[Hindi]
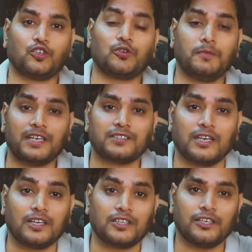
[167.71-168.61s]
क्योंकि मैं एक
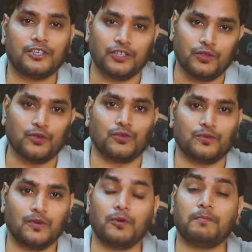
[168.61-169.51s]
सनातनी हिंदू हूँ
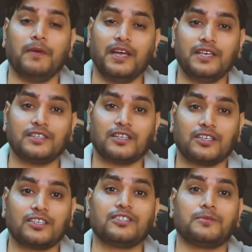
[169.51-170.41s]
और मैं नहीं चाहता
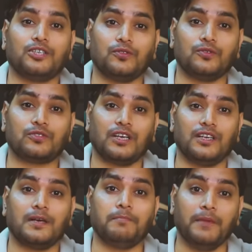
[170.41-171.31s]
किसी भी हिंदुस्तानी
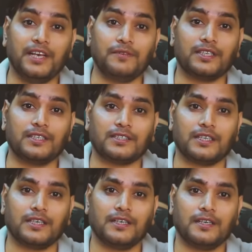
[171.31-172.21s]
का मेरी वजह
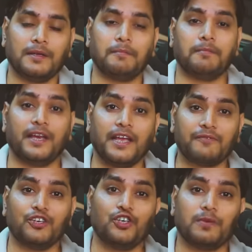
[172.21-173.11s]
से मेरे एक
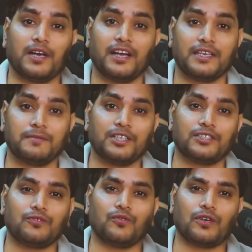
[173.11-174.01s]
वीडियो बनाने की वजह
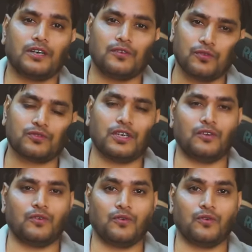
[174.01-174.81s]
से उनका नुकसान हो